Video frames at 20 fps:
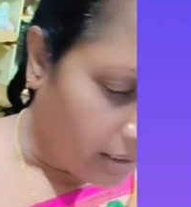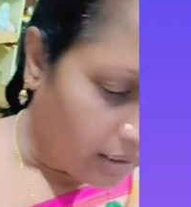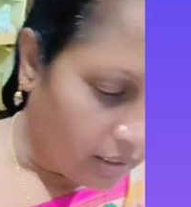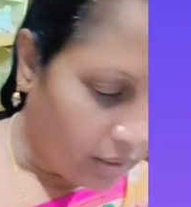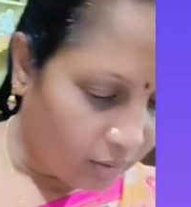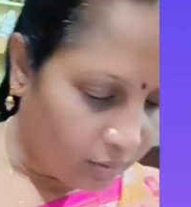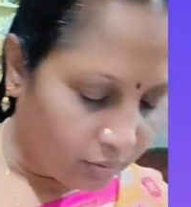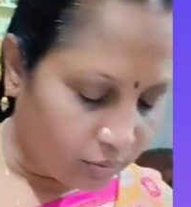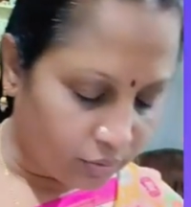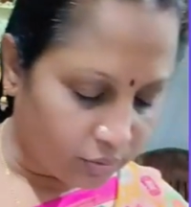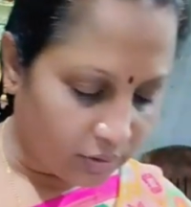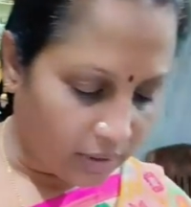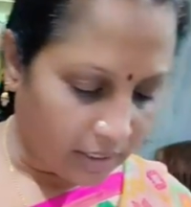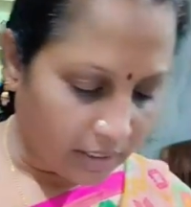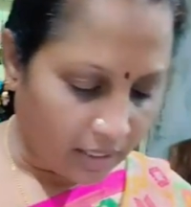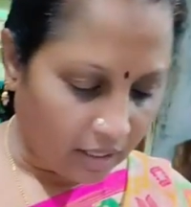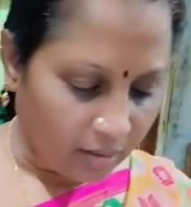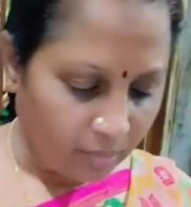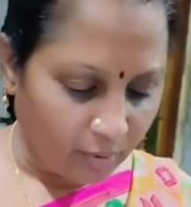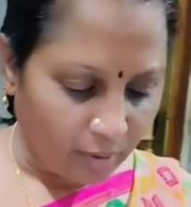ఈరోజు
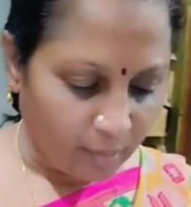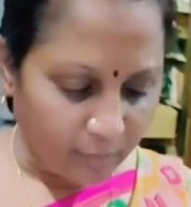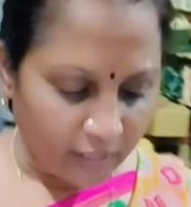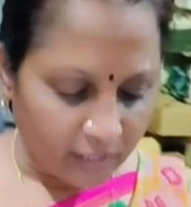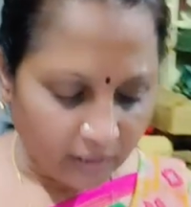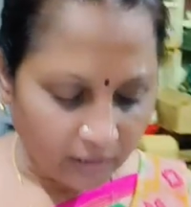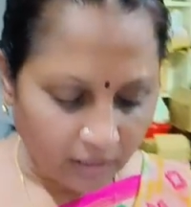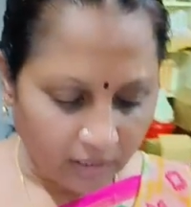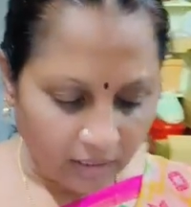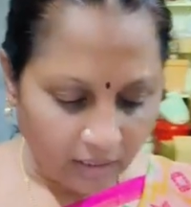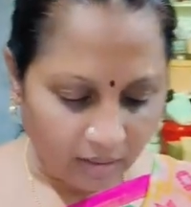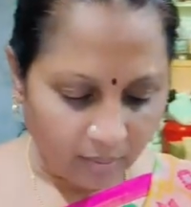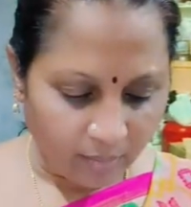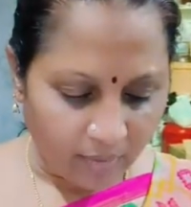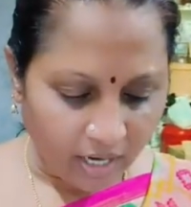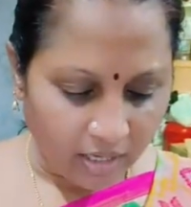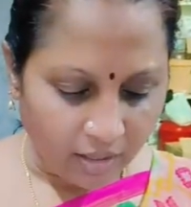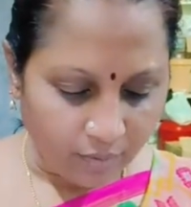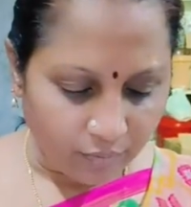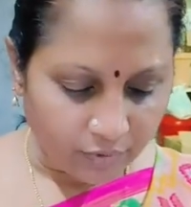సందర్భం ఏంటంటే
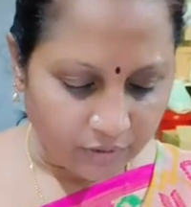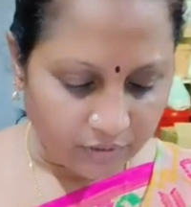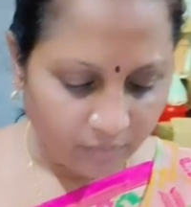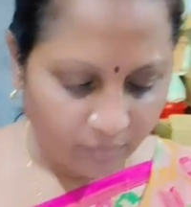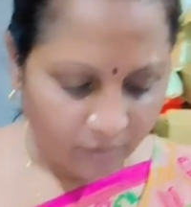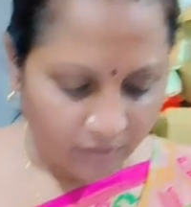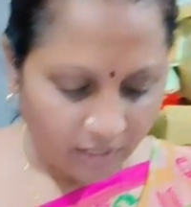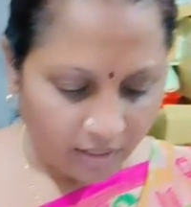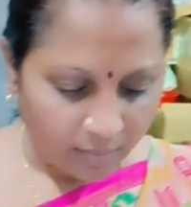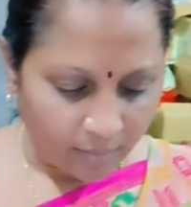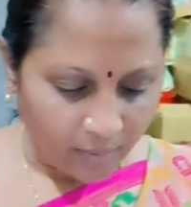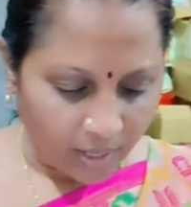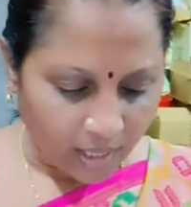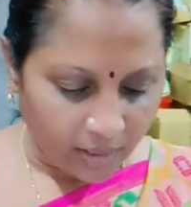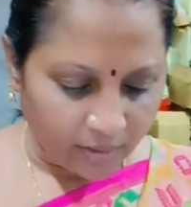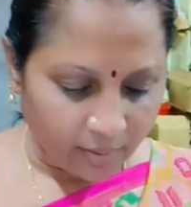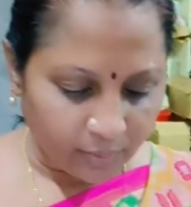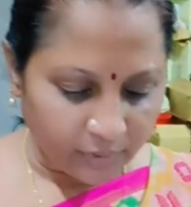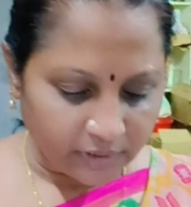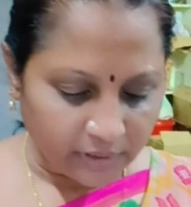మానవ సేవయే
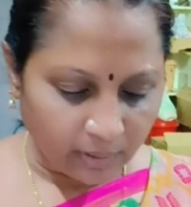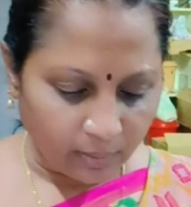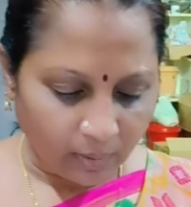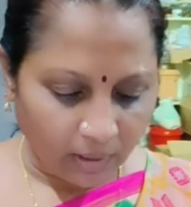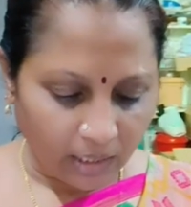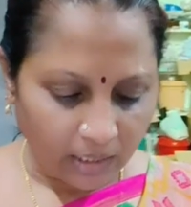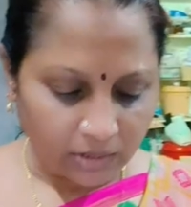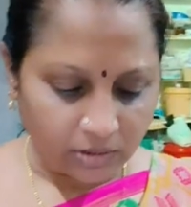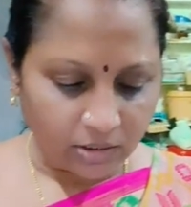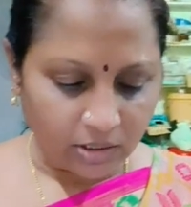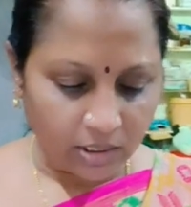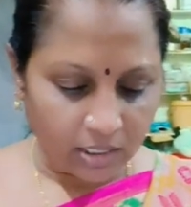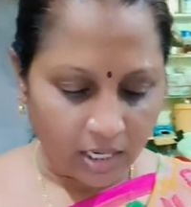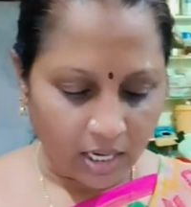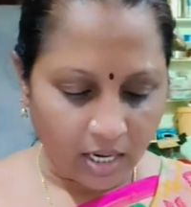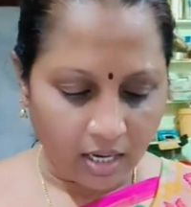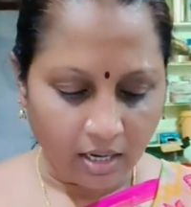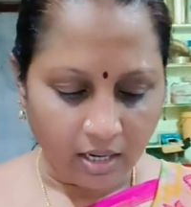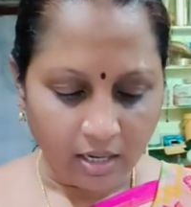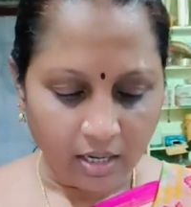మాధవ సేవే
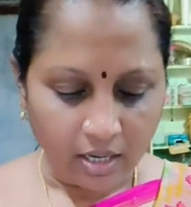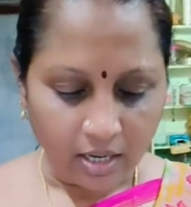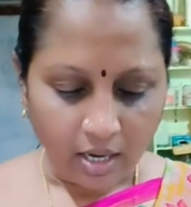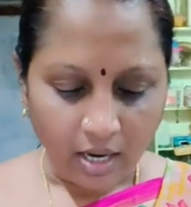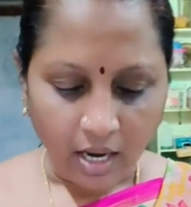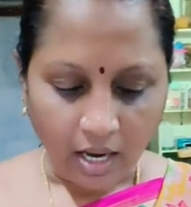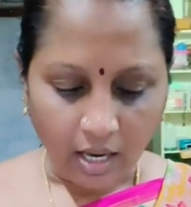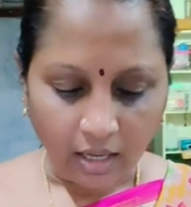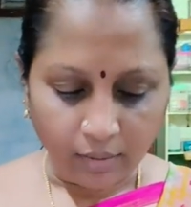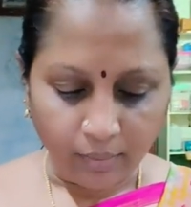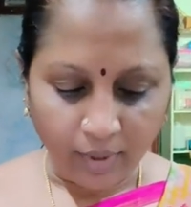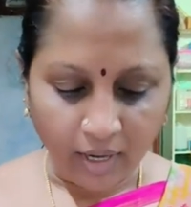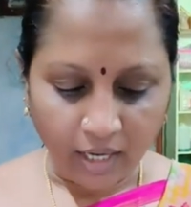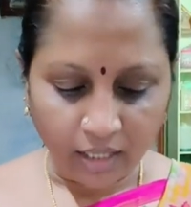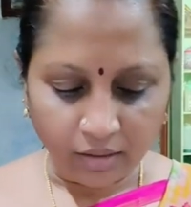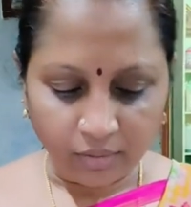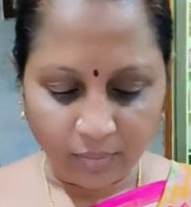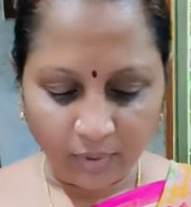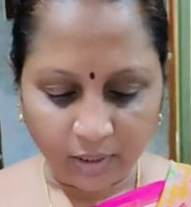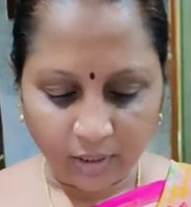లక్ష్యంగా అరవై
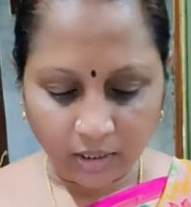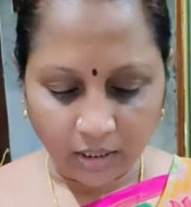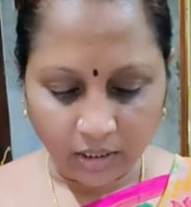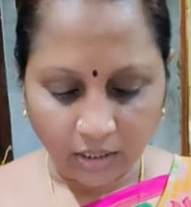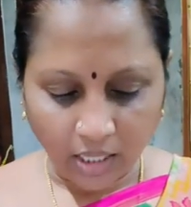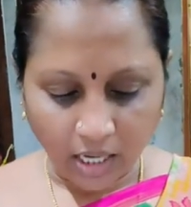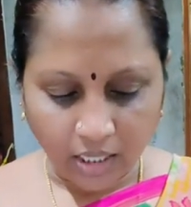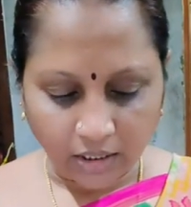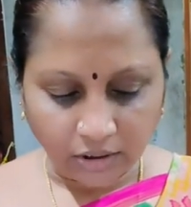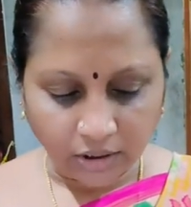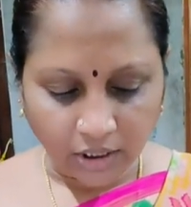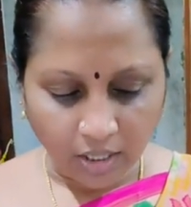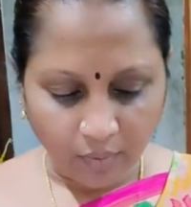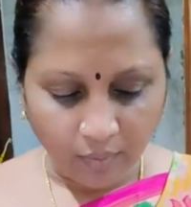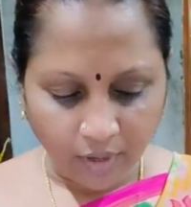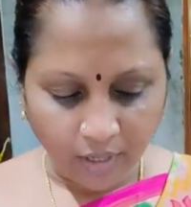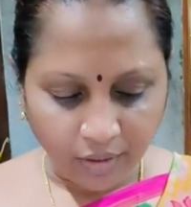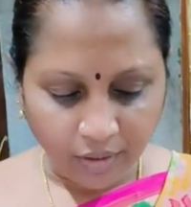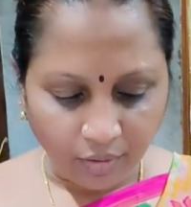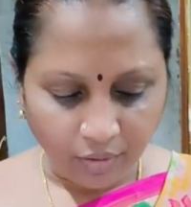ఐదు మంది నిరాశయ
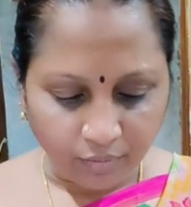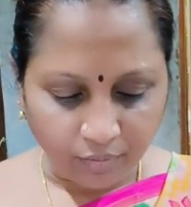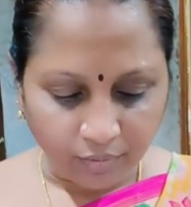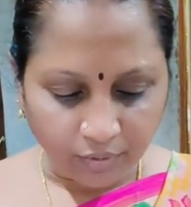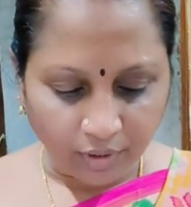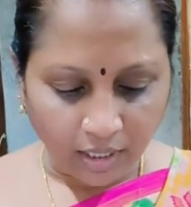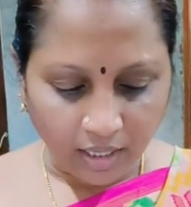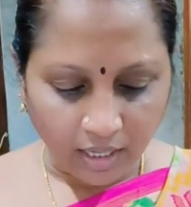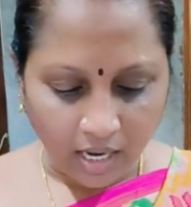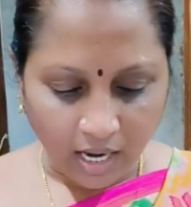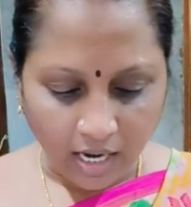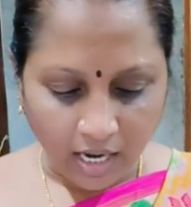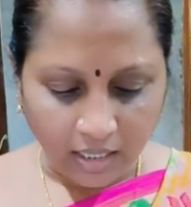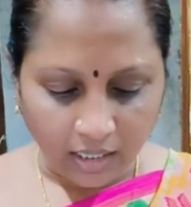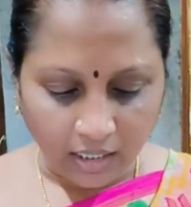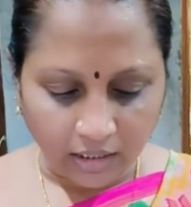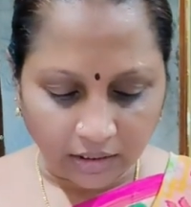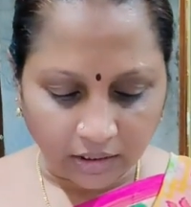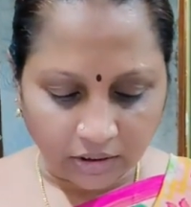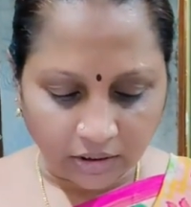వయోవృద్ధులకు
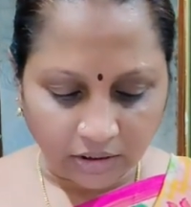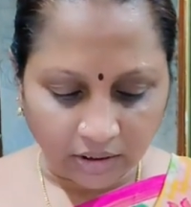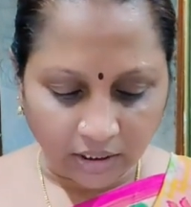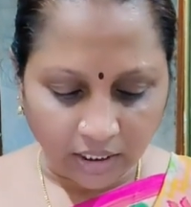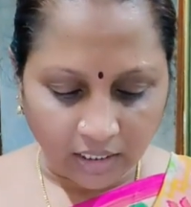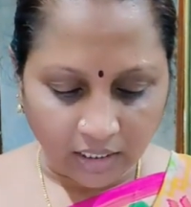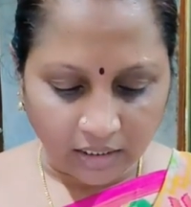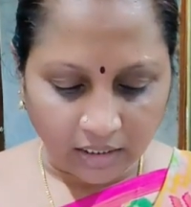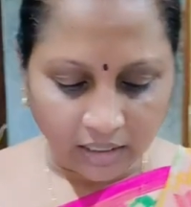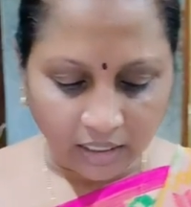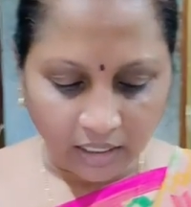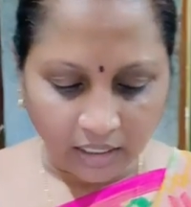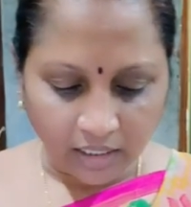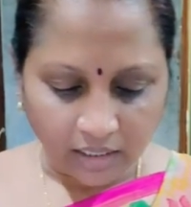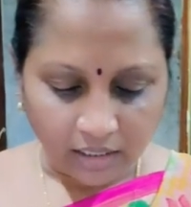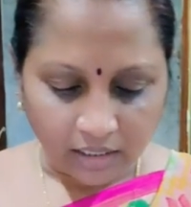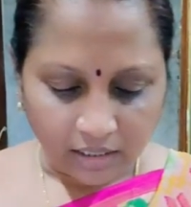కాకలు తీర్చడానికి